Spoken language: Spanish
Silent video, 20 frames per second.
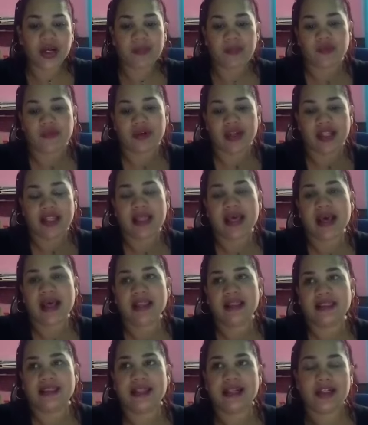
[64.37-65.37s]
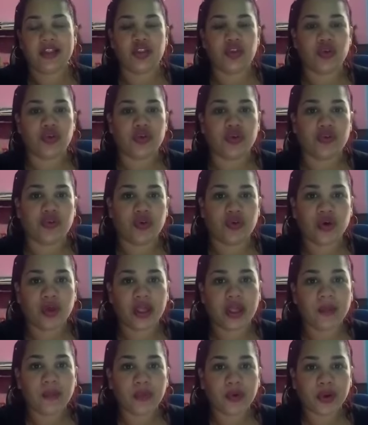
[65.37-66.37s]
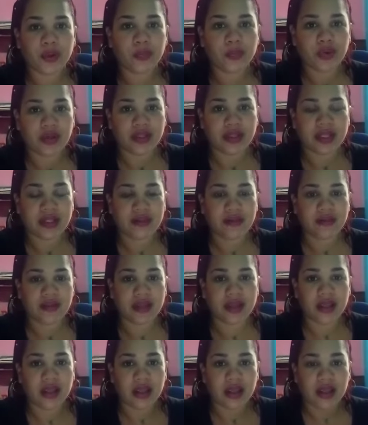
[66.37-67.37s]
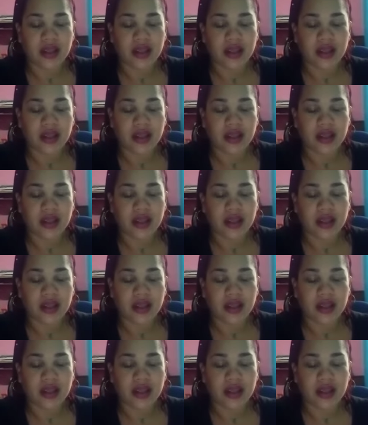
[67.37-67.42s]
la movilidad del torso es muy importante.